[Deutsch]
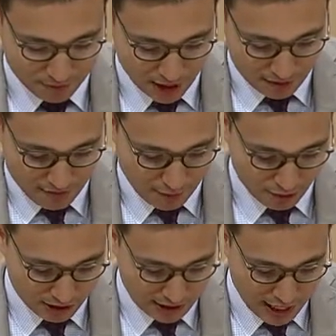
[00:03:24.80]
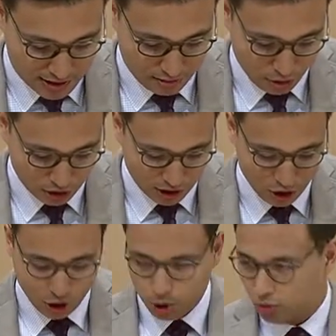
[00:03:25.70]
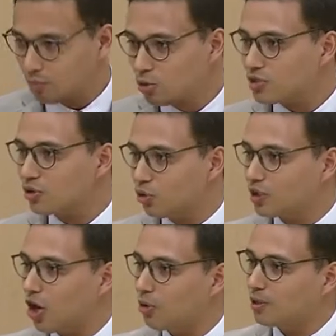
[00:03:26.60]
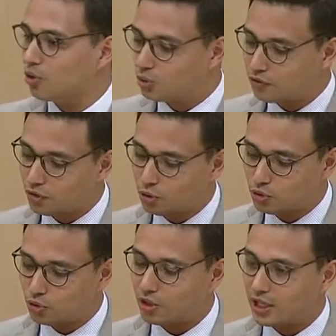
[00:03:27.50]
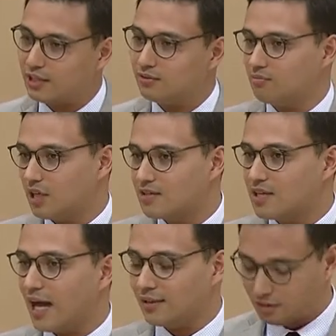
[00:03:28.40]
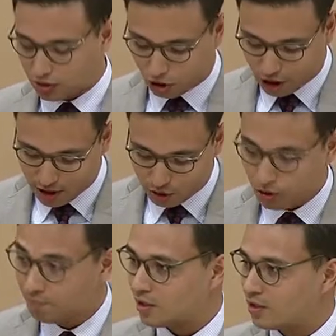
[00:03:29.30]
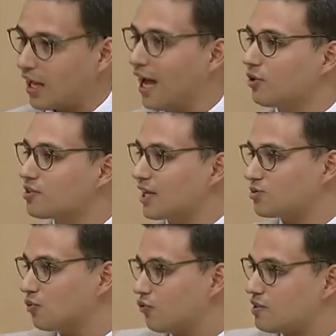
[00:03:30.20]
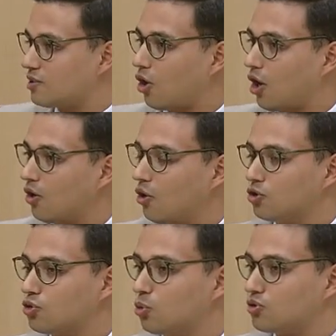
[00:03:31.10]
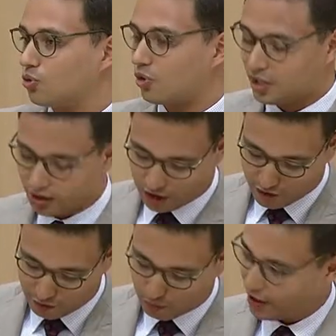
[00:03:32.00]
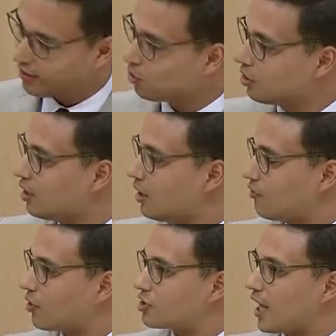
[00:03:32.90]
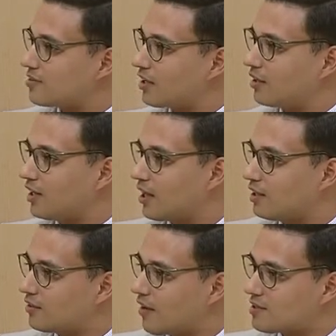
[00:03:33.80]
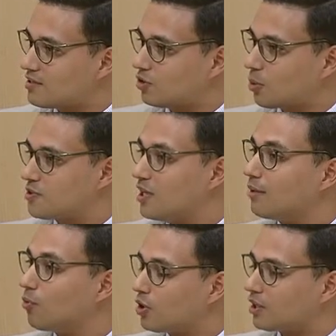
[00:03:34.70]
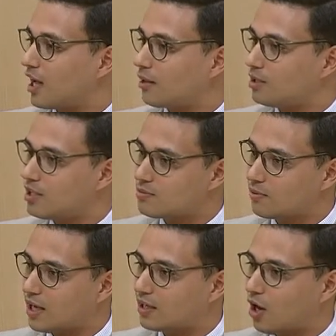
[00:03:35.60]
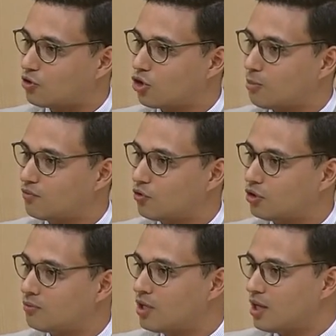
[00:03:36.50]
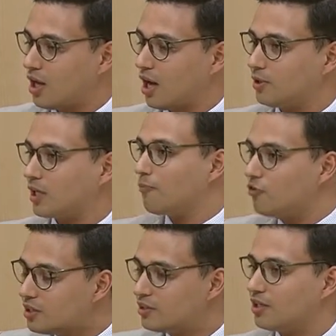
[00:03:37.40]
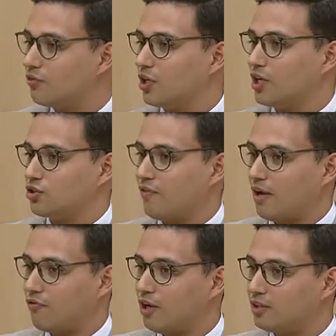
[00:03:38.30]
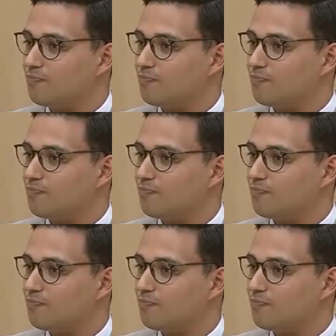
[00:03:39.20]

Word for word: keine Wehrpflicht leisten möchte. Und wir müssen natürlich auch über die Grundvergütung reden in Zeiten der Teuerung. 346 Euro zuzüglich äh, Verpflegung. Frau Staatssekretärin, ich weiß nicht, ob Sie einen Monat lang mit diesem Geld auskommen würden. Ähm, ich glaube, vielen hier würde es schwerfallen.